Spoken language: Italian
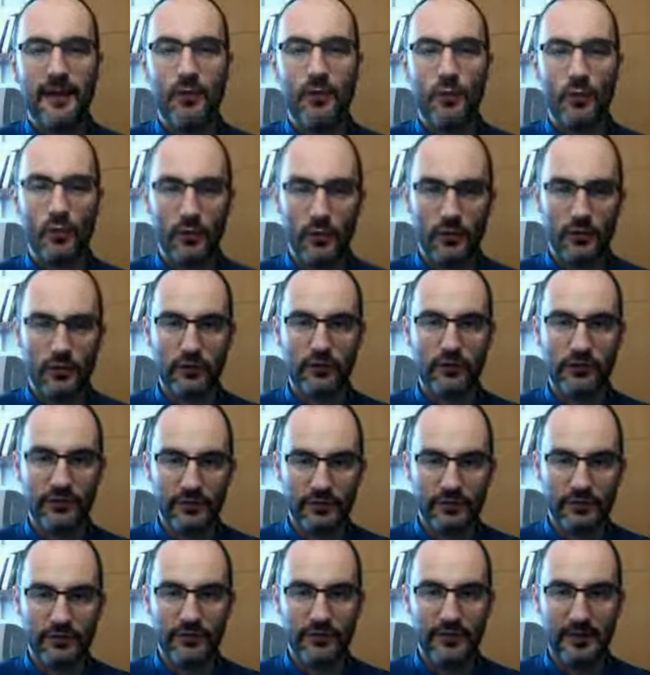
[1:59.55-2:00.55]
un qualcosa è
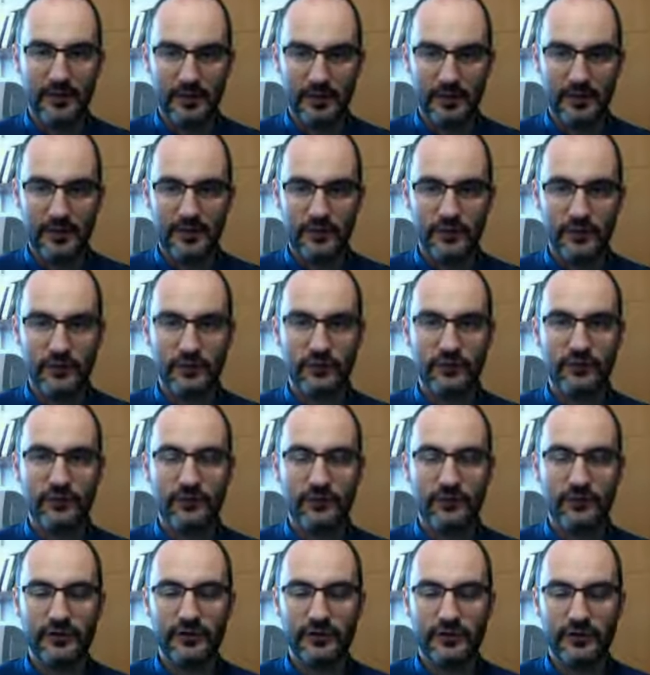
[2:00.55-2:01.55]
significativo, ci
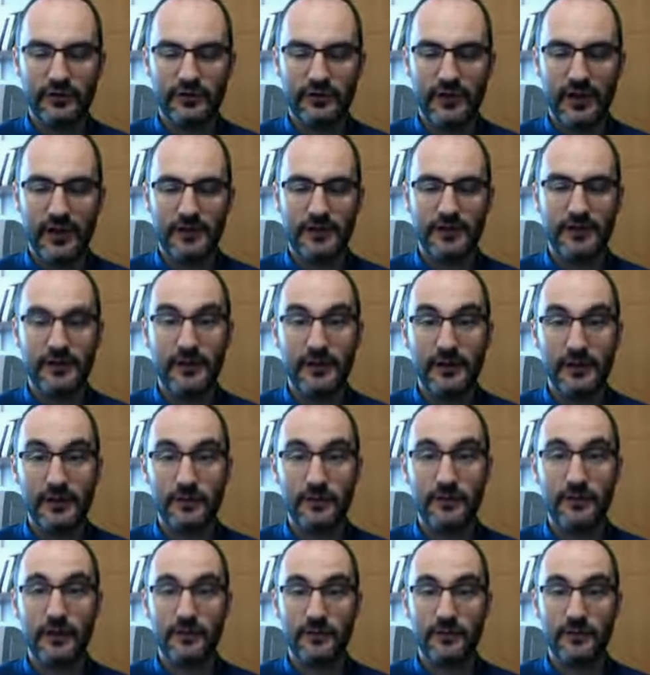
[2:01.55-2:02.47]
si sta chiedendo la